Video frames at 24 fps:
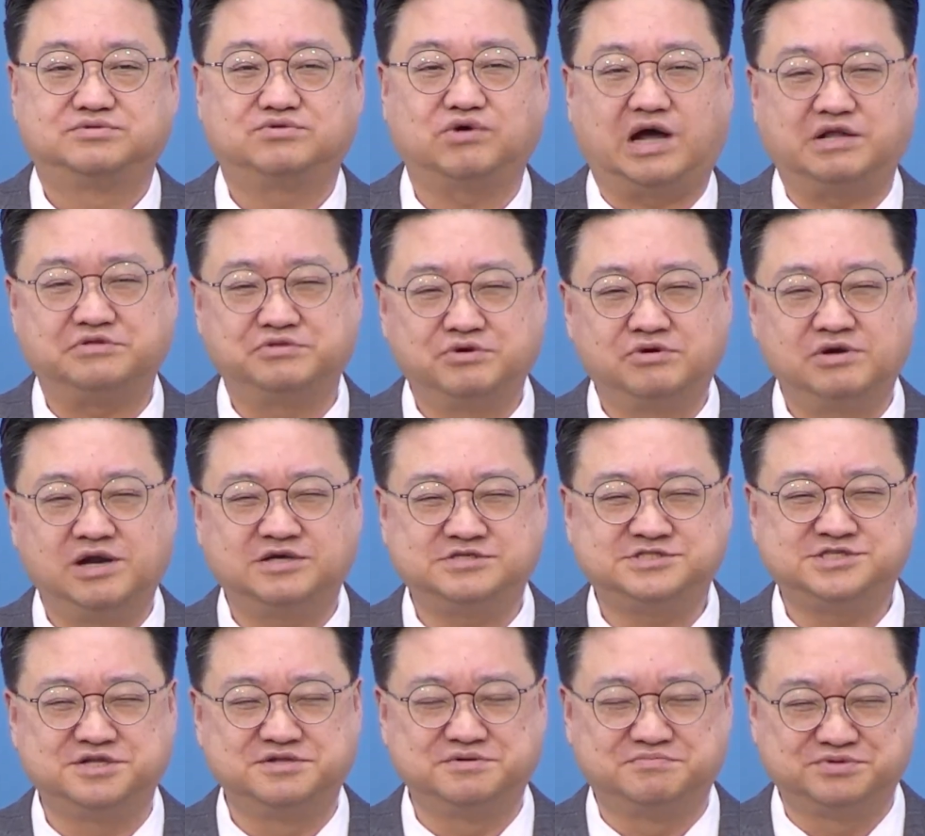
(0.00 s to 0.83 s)
또 안
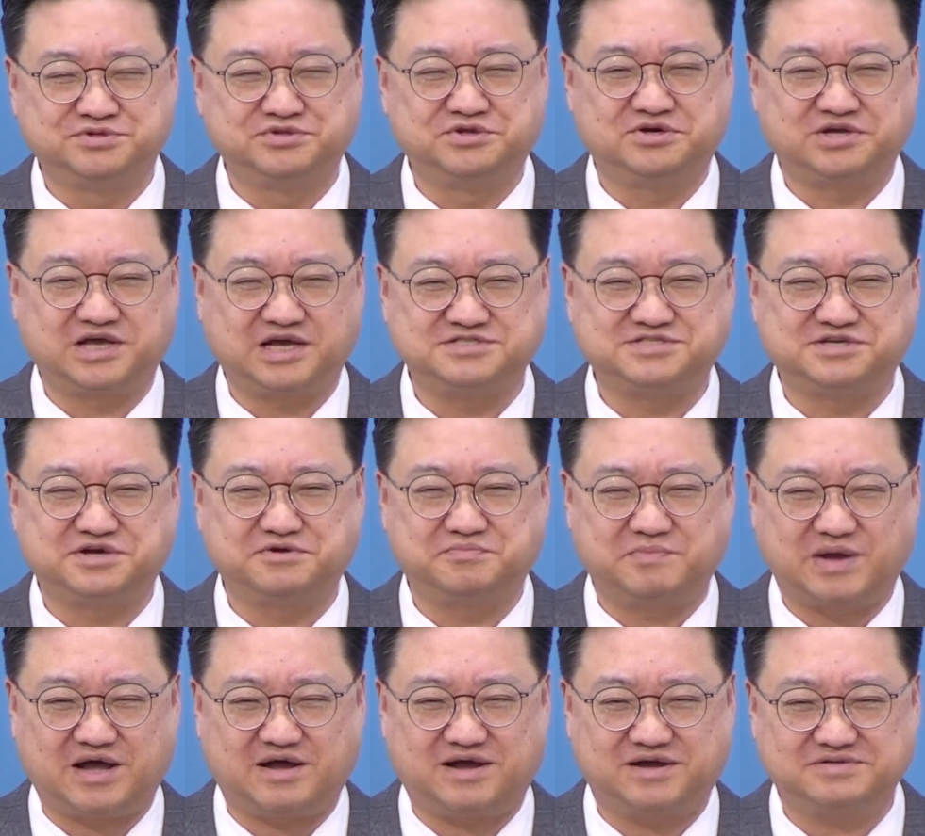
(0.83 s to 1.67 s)
놀래시는 분들
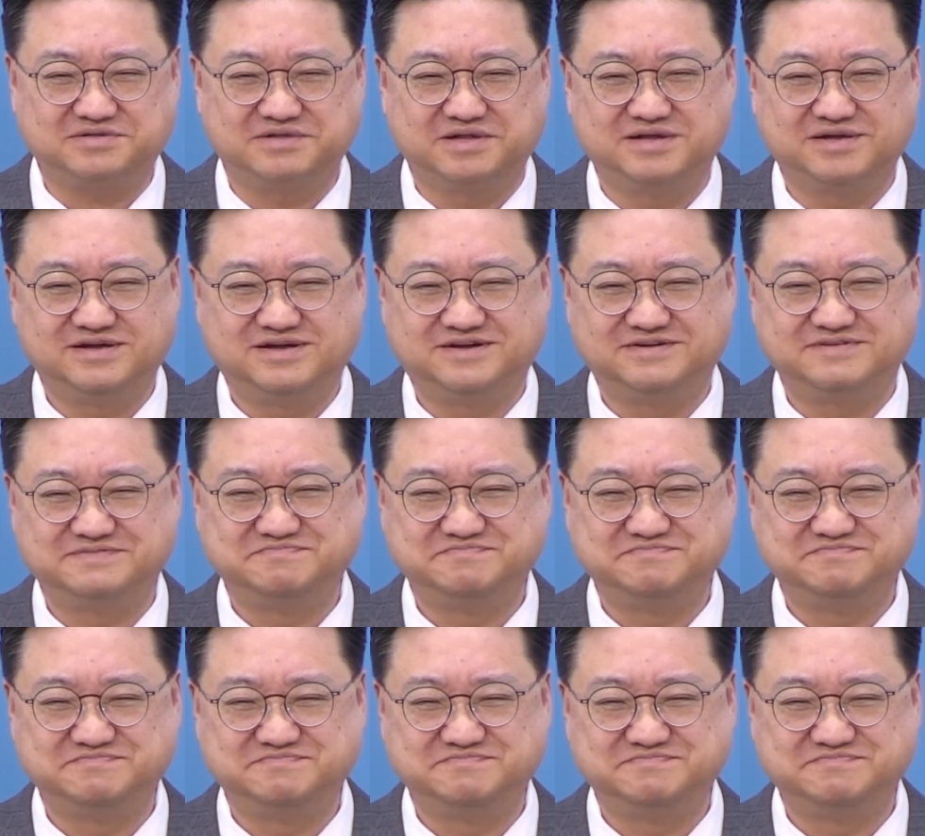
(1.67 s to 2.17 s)
계셔요, 막